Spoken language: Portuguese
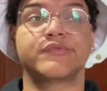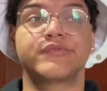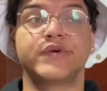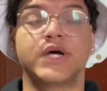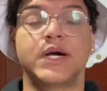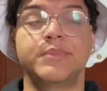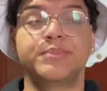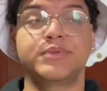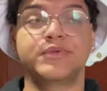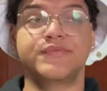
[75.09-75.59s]

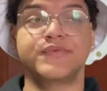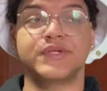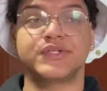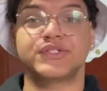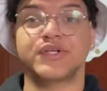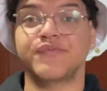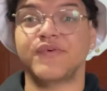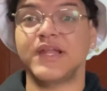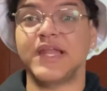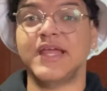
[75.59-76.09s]
vamos pro vídeo
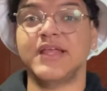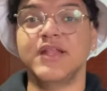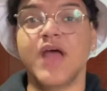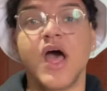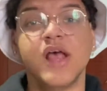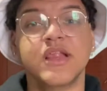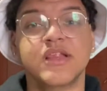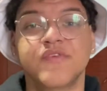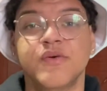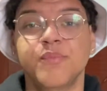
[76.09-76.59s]
Já falei,
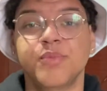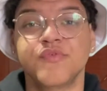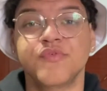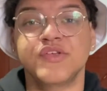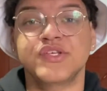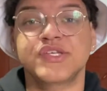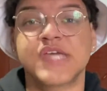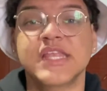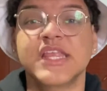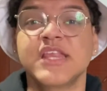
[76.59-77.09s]
nossa, vamos pro
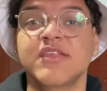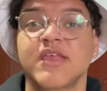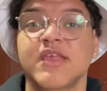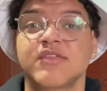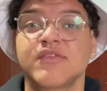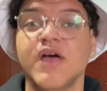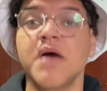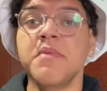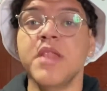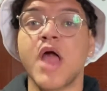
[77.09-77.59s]
vídeo 500
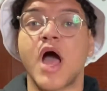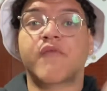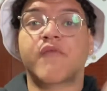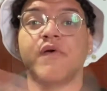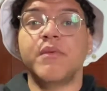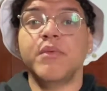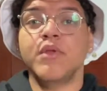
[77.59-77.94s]
vezes Vamos logo, vamos